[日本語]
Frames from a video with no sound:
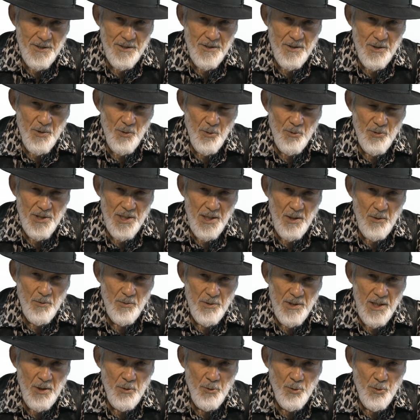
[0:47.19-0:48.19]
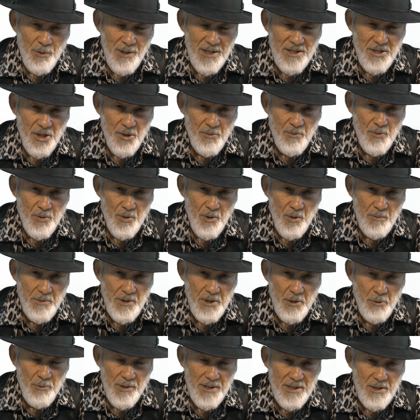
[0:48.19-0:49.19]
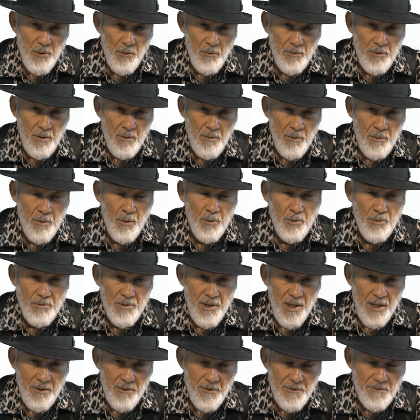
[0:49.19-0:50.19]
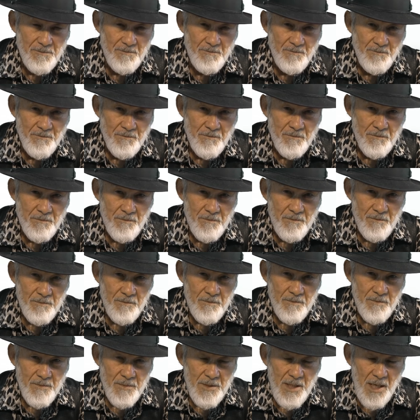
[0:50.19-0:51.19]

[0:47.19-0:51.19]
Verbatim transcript: どうしてこんなことが自分の身の上に起こるんだろう。